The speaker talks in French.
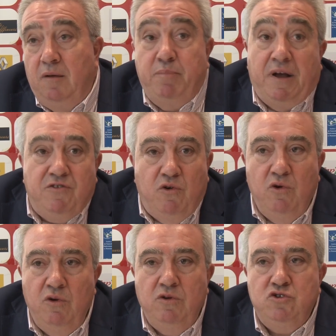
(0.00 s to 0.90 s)
parce
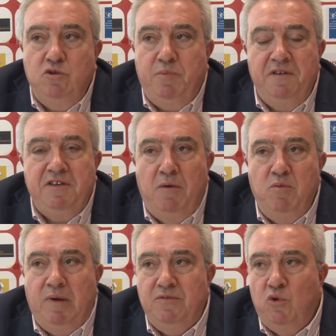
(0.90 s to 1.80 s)
que je pense qu'à un
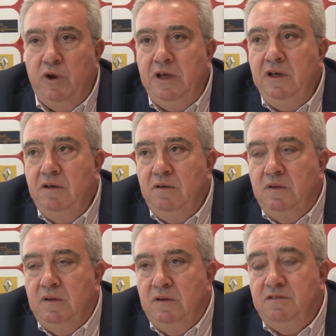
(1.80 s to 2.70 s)
moment donné,
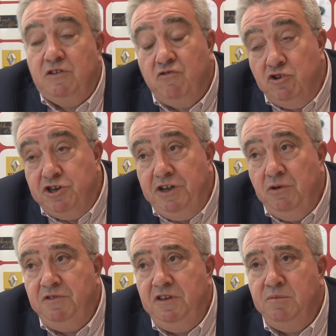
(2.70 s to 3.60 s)
c'est ce que j'ai
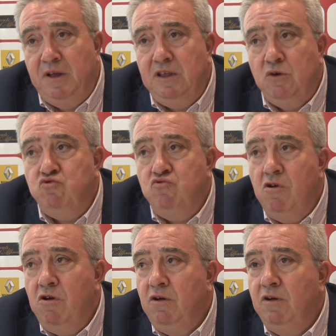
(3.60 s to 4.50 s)
dit aussi ce matin aux
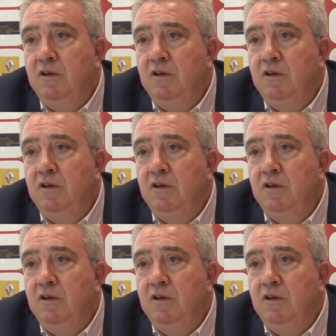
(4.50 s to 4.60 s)
joueurs,